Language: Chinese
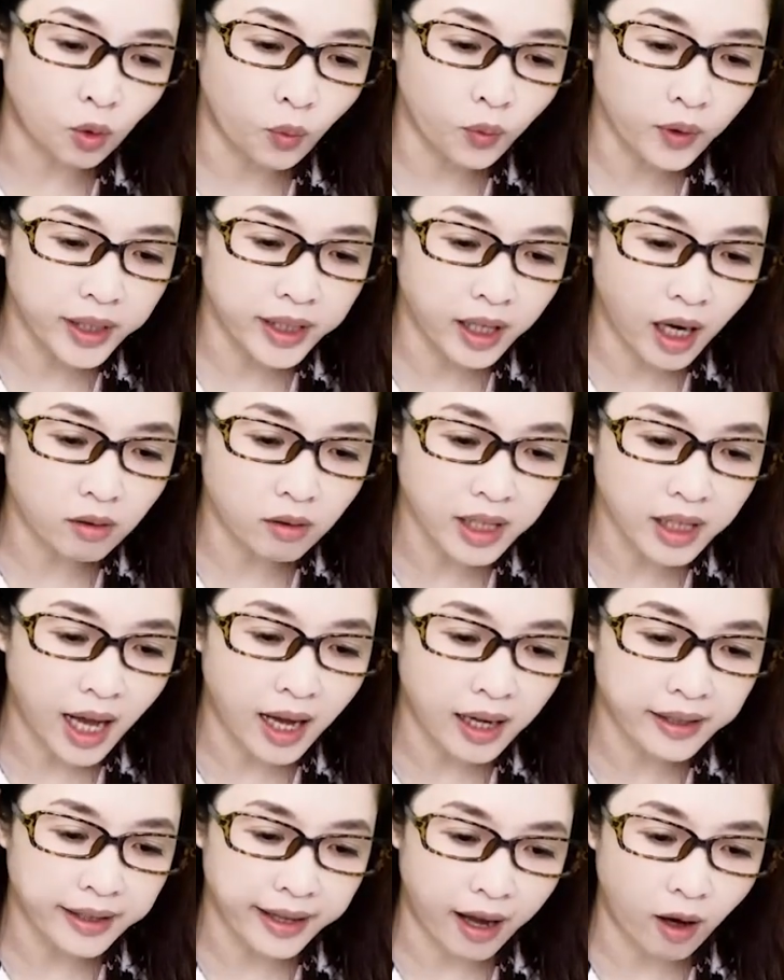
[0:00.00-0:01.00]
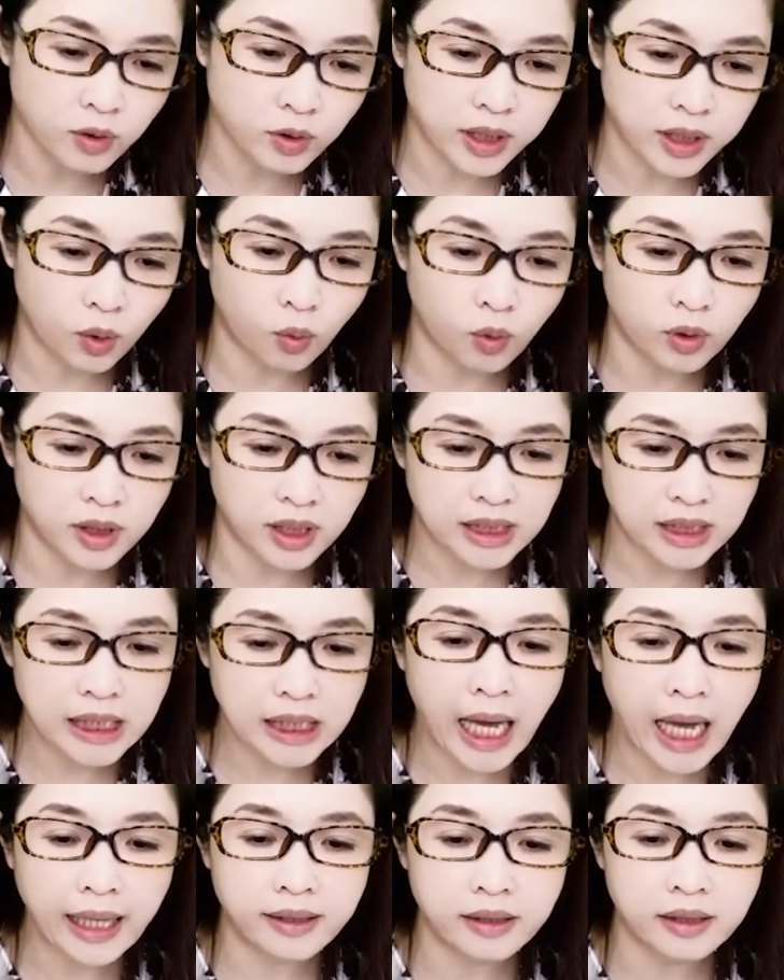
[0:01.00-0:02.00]
我也要大家了解我的
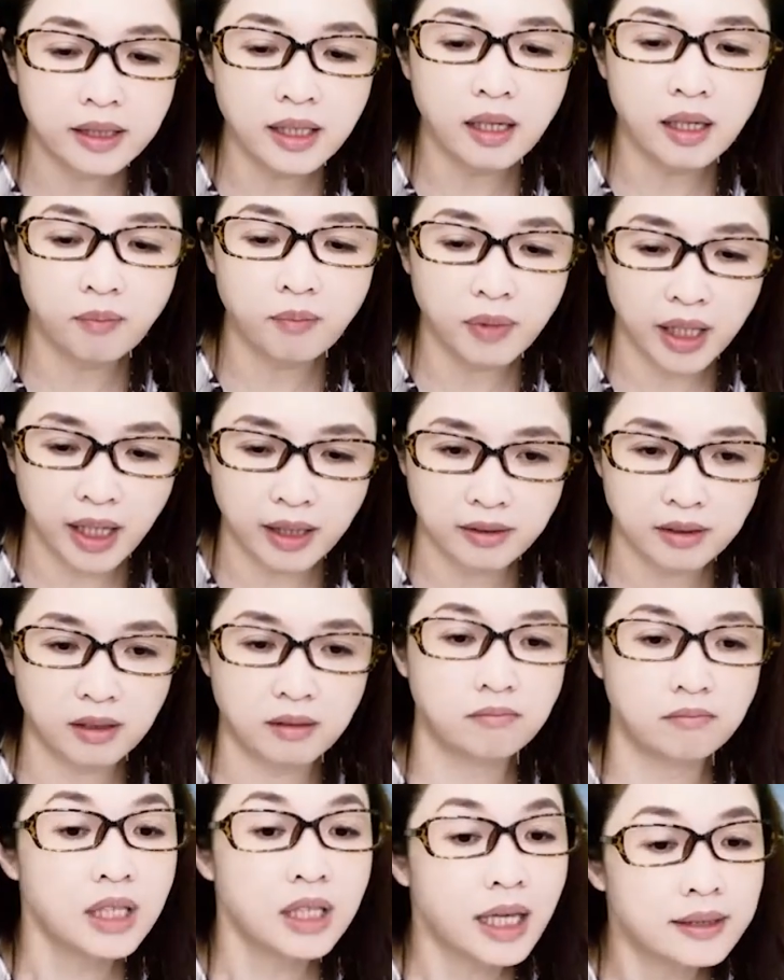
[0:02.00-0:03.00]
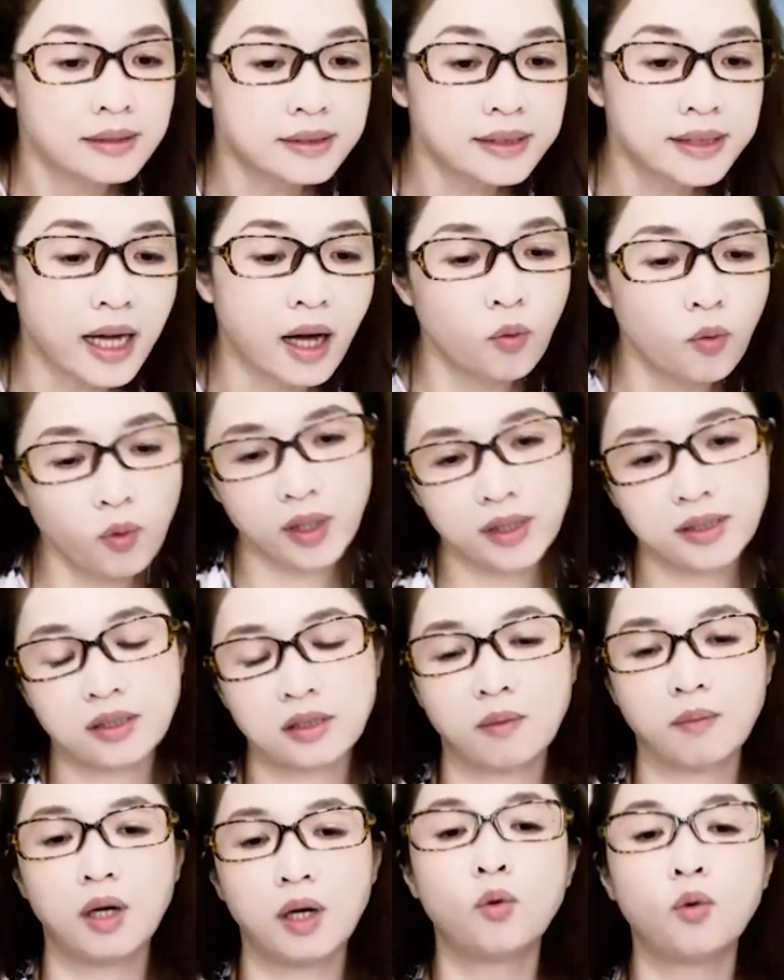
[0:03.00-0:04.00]
产业面的面向。为
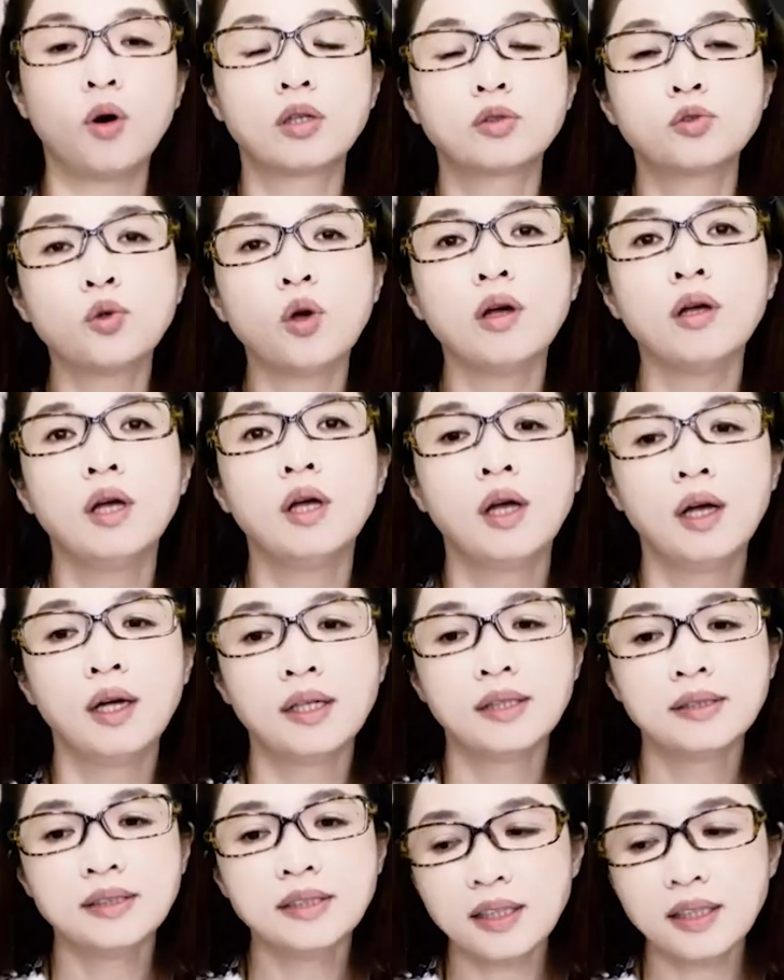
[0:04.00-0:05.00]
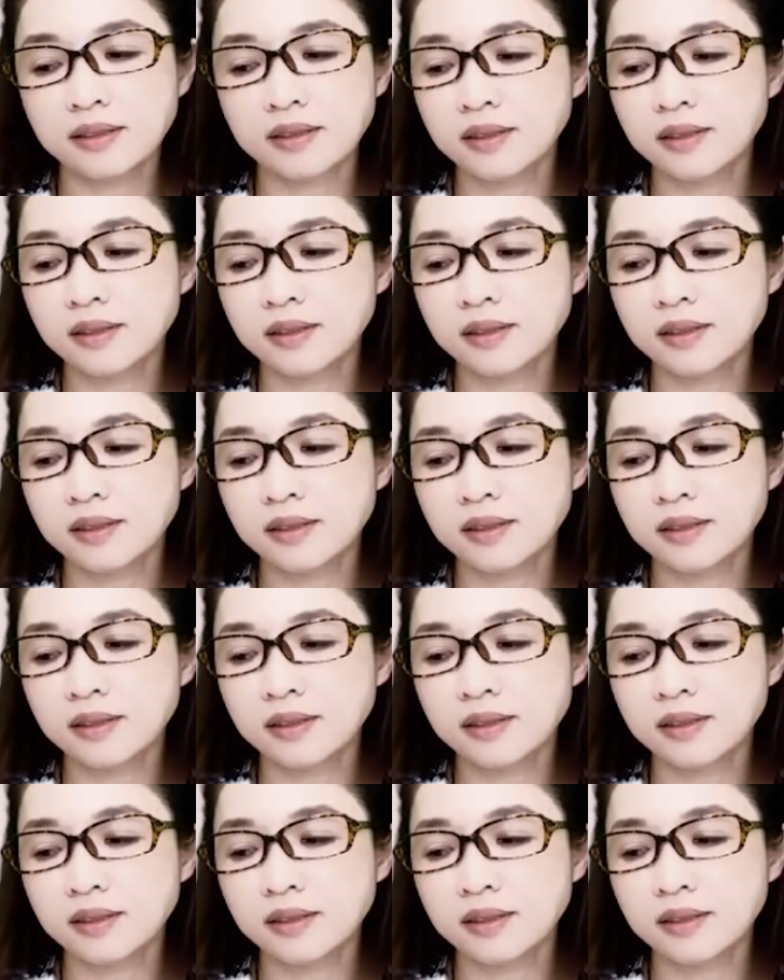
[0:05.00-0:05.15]
什么我说这